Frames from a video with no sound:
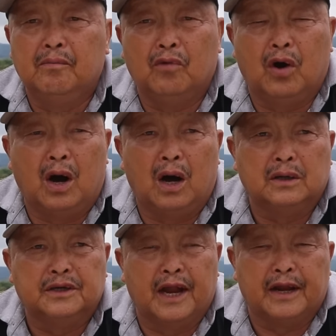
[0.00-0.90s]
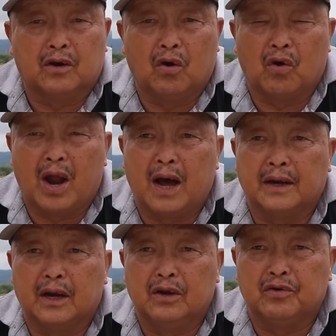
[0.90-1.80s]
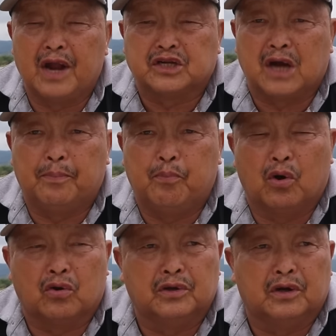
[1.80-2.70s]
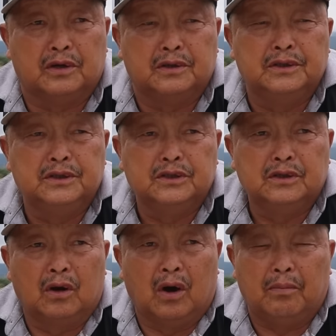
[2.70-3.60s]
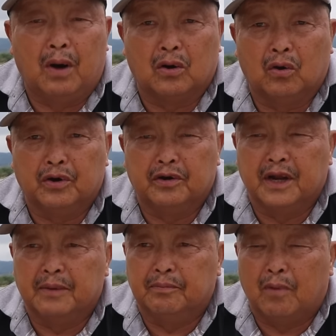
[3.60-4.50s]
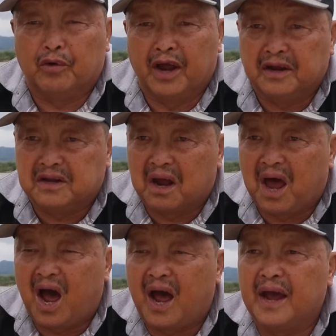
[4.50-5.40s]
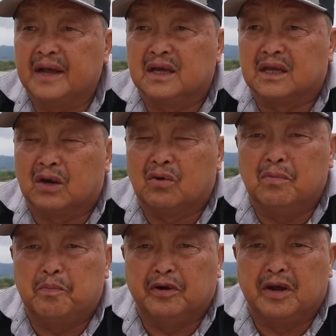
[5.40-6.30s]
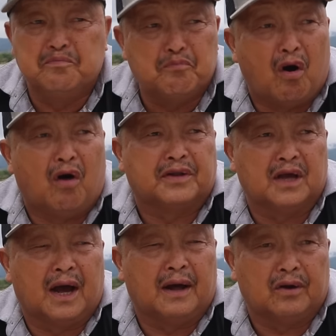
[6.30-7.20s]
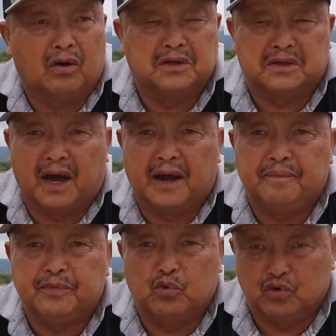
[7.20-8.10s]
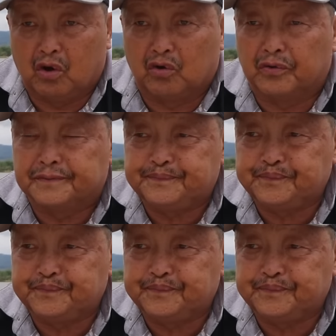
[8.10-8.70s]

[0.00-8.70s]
mua đây này cô ra đây nó nát chả bùa nó được họ mò cổ ở nên mò đế trở lại chỉ chỉ cũng bún đến mò thì à lo lịch tại cũng do rong